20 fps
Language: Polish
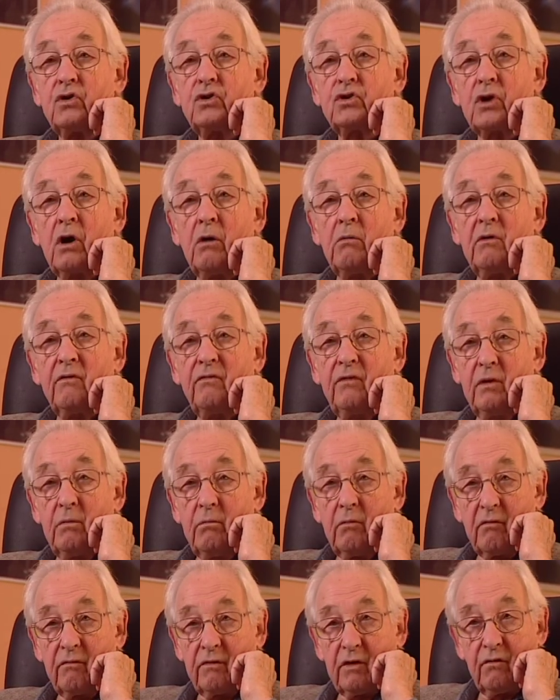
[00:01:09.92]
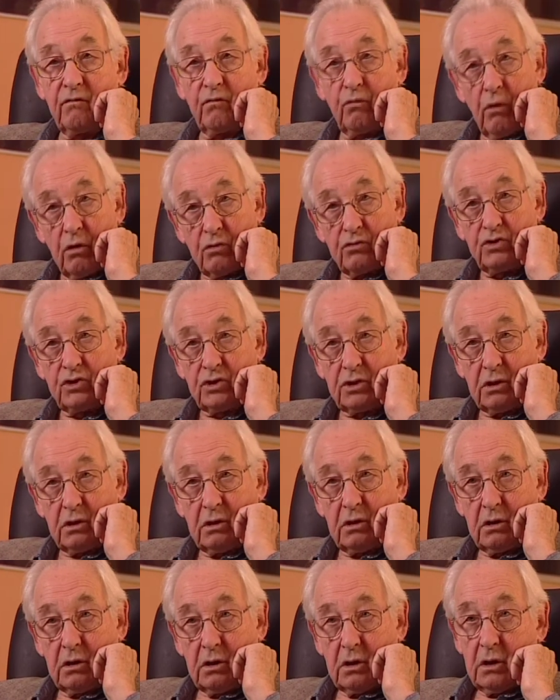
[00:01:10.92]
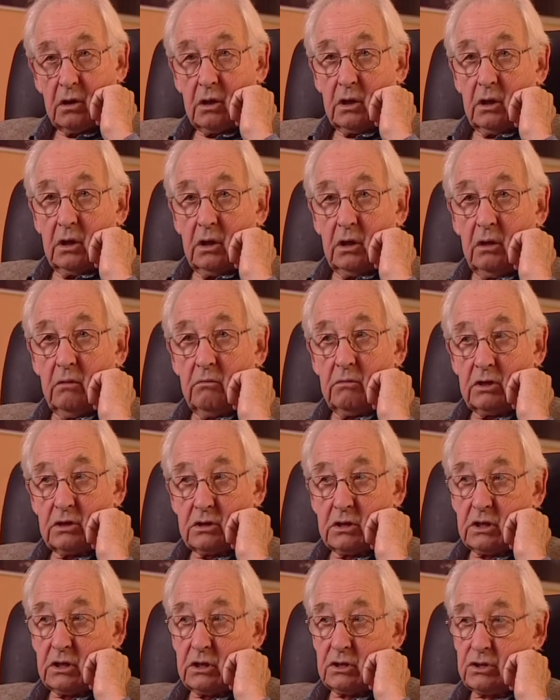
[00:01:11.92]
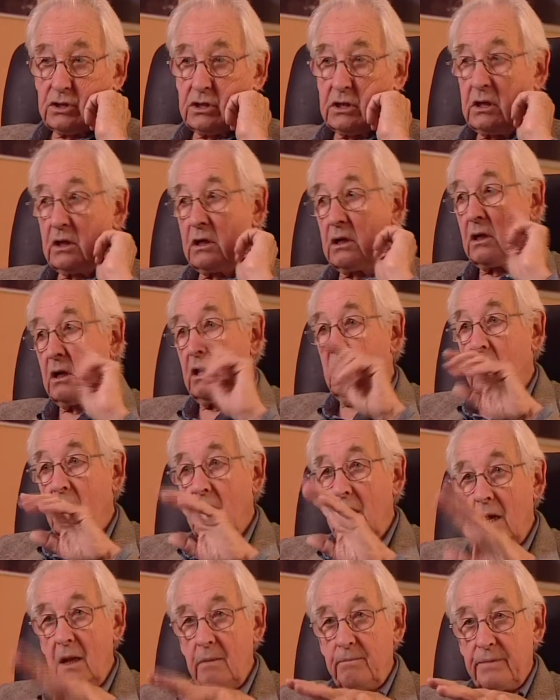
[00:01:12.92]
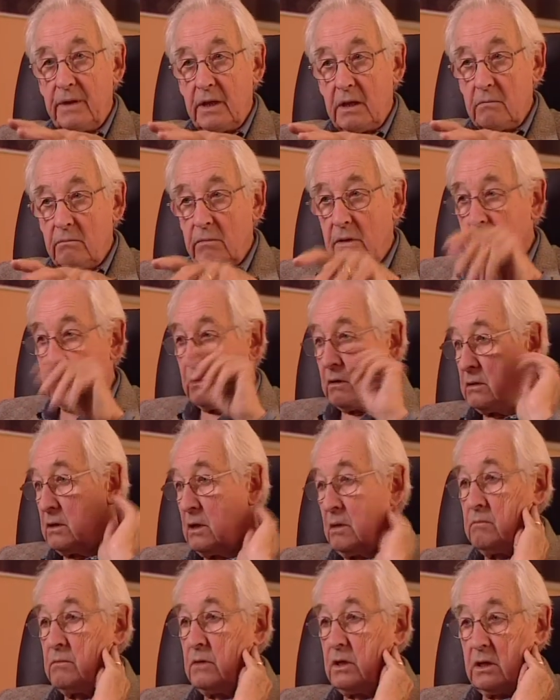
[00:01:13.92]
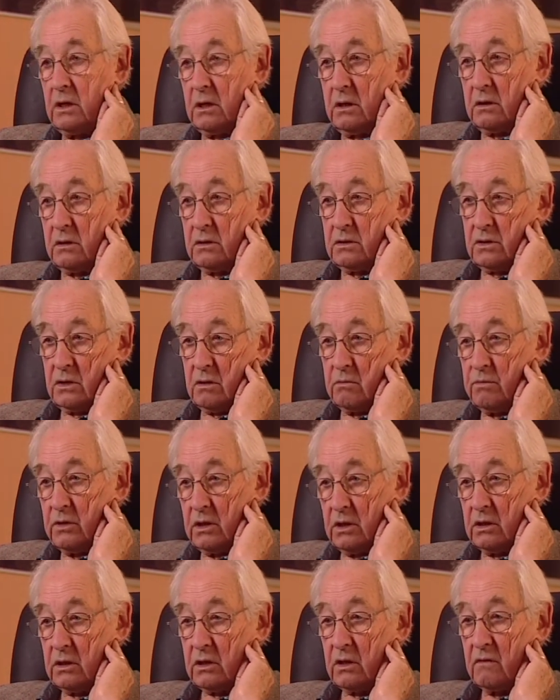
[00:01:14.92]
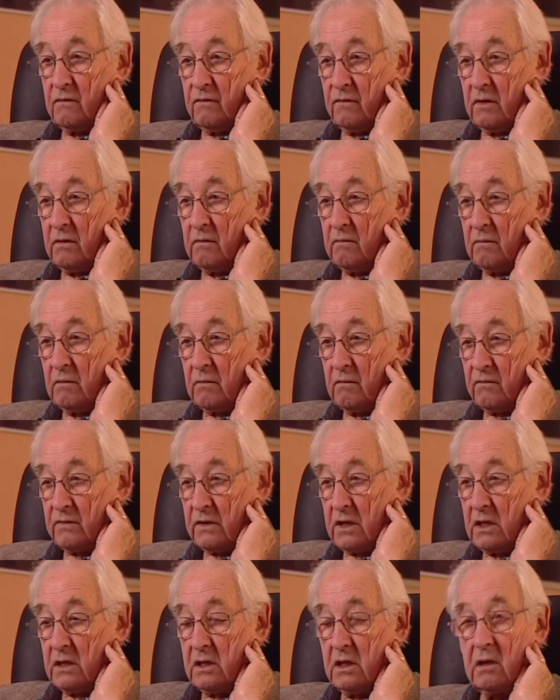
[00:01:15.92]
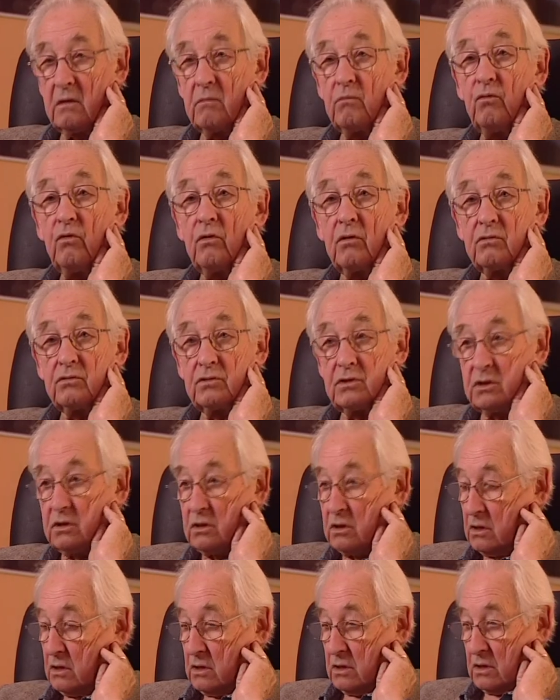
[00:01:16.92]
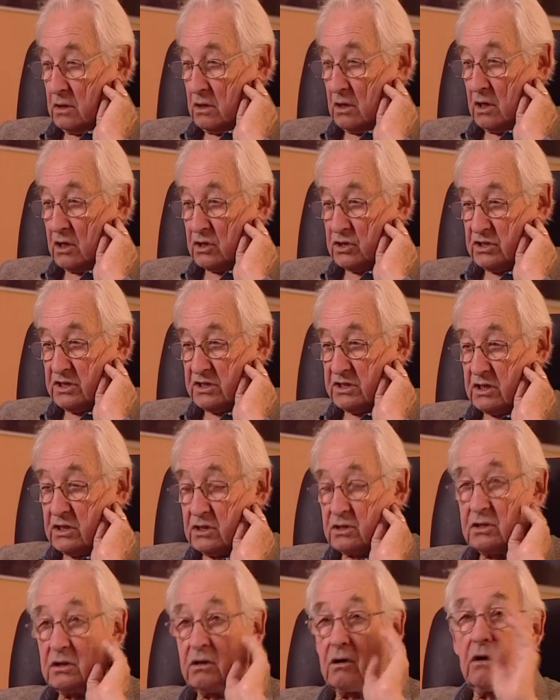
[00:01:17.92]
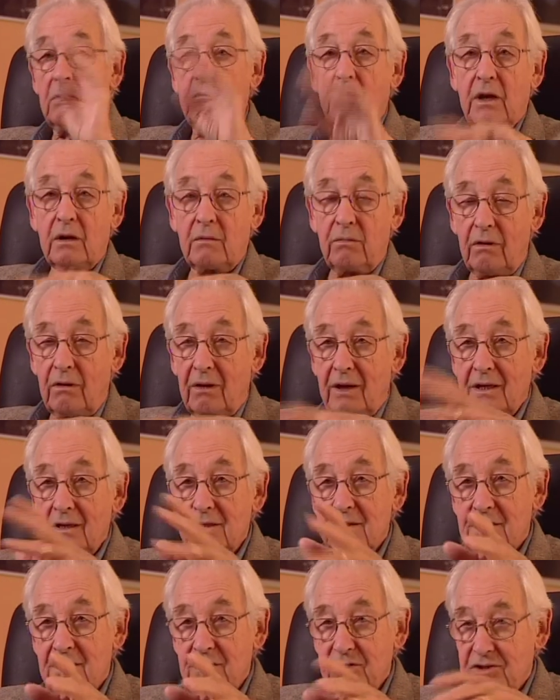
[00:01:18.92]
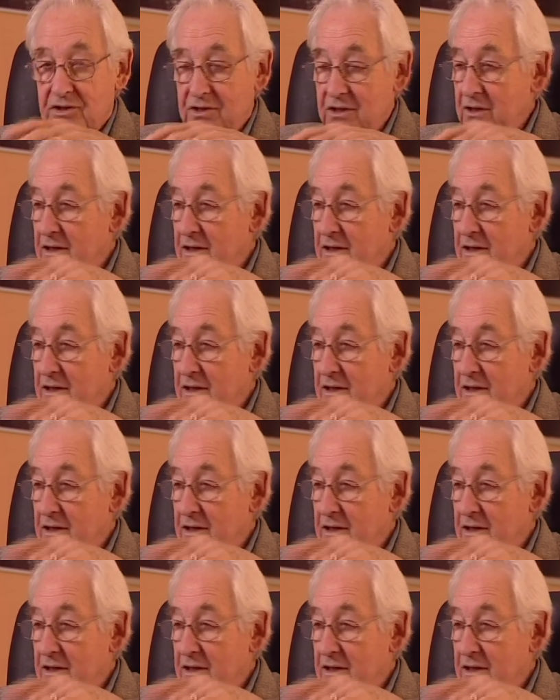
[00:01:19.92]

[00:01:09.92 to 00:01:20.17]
szkoły filmowej w Łodzi i myślę, że lepiej by ode mnie zrobili ten film wtedy młodzi reżyserzy, Romek Polański czy